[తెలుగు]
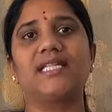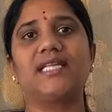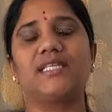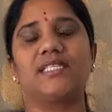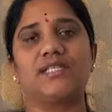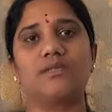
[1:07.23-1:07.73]
అయితే
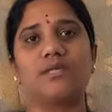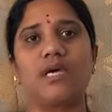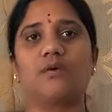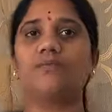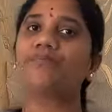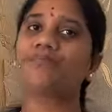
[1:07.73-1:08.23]
ఇచ్చేసి
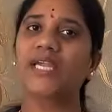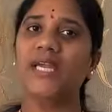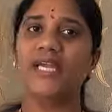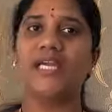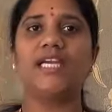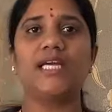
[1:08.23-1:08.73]
ఉన్నారు
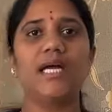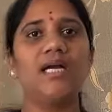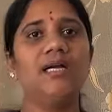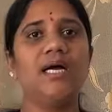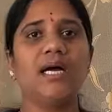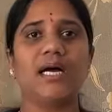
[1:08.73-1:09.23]
నీట్గా
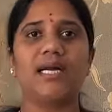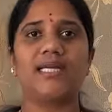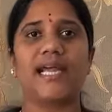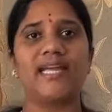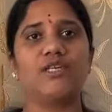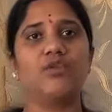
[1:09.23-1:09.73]

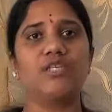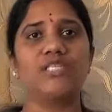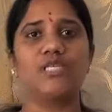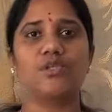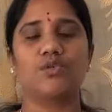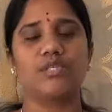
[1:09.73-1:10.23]
టైట్ కూడా
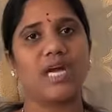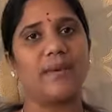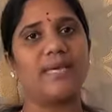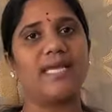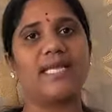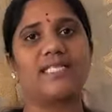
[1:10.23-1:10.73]
చేసుకోవచ్చు
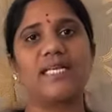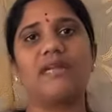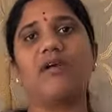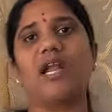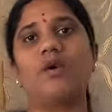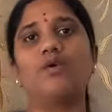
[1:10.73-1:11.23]
కాబట్టి ఎక్సెల్
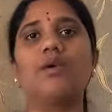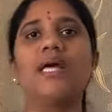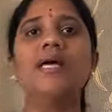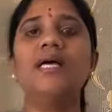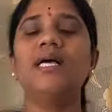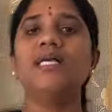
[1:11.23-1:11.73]
వాళ్ళకు కూడా
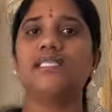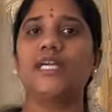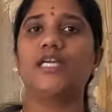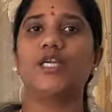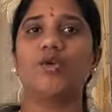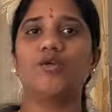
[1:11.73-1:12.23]

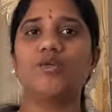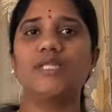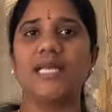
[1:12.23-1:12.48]
సెట్ అవుతుంది